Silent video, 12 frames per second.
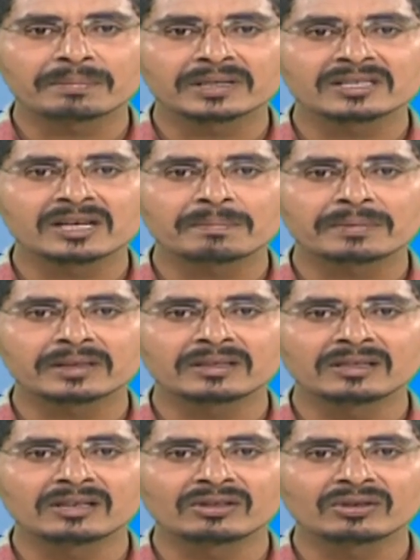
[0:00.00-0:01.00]
ప్రజా
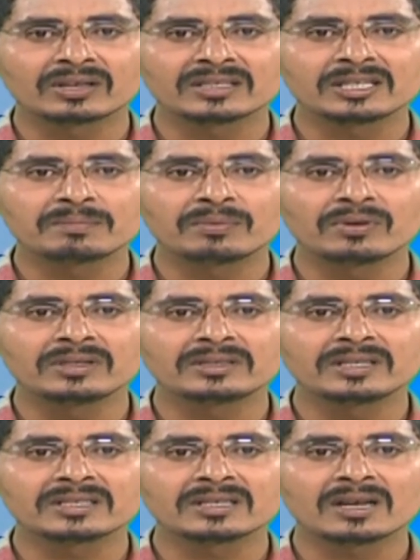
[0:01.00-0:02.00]
ప్రతినిధులతో కలిసి
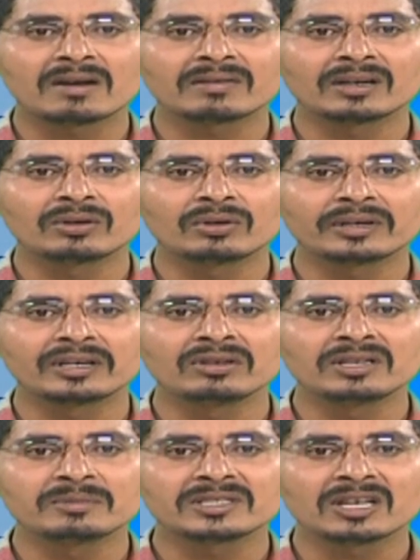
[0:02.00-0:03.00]
పోలీస్ స్టేషన్ ఆవరణలో
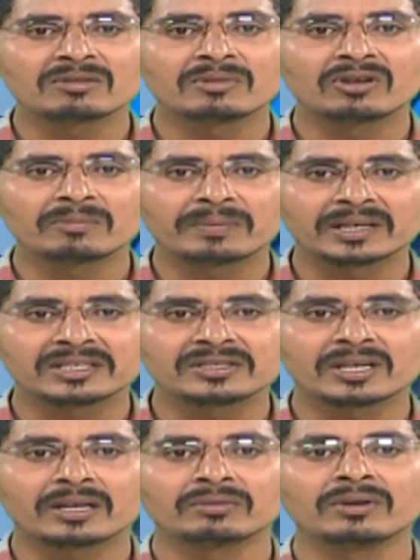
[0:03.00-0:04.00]
రెండు నిమిషాలు మౌనం
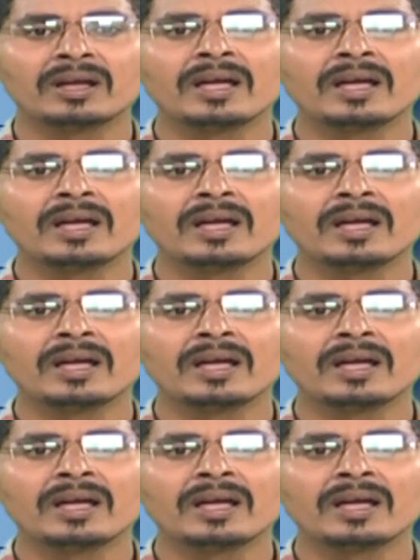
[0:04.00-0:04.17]
పాటించారు